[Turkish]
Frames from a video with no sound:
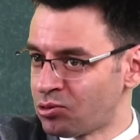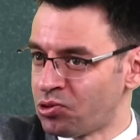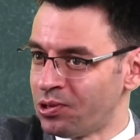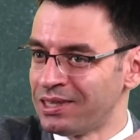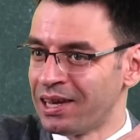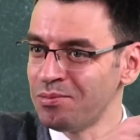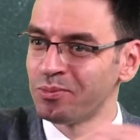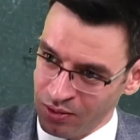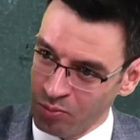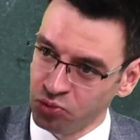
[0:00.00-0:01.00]
sol diyelim
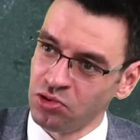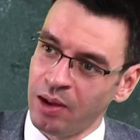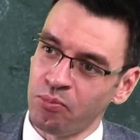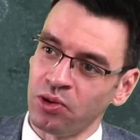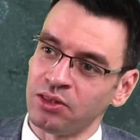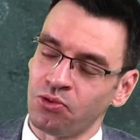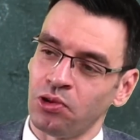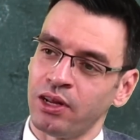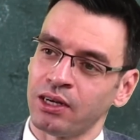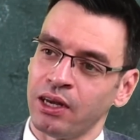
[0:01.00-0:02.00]
de bulunan politik
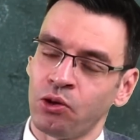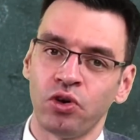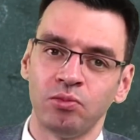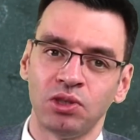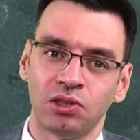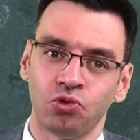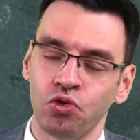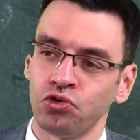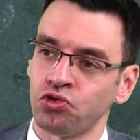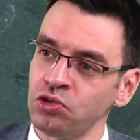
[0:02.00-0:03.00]
olarak ekonomistin
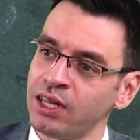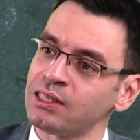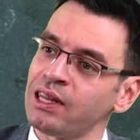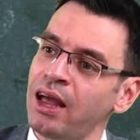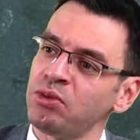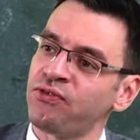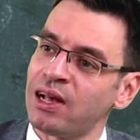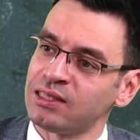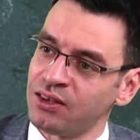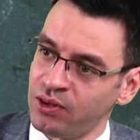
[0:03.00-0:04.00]
görüşünü de etkileyen bir
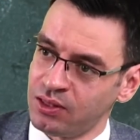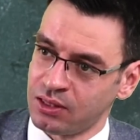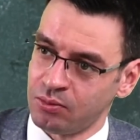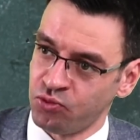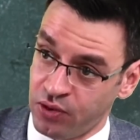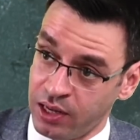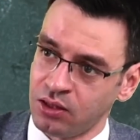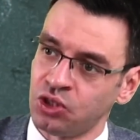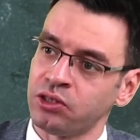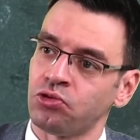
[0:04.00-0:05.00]
felsefedir bu
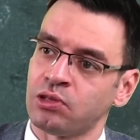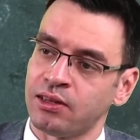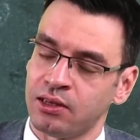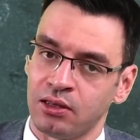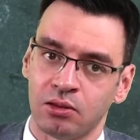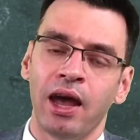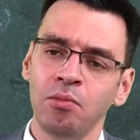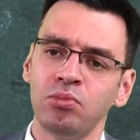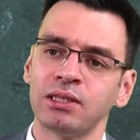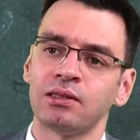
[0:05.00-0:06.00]
faydacılık utilitarizm.
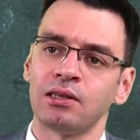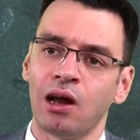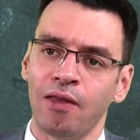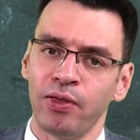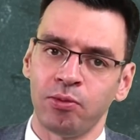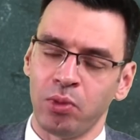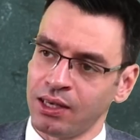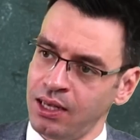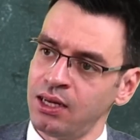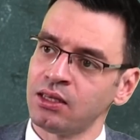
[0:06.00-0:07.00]
En basitiyle anlatmak
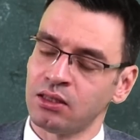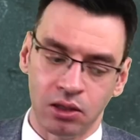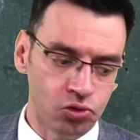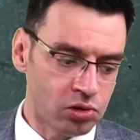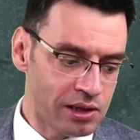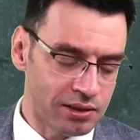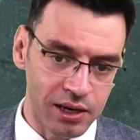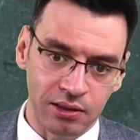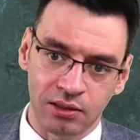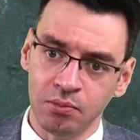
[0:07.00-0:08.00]
gerekirse
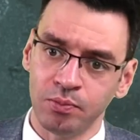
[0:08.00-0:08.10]
utilitarizm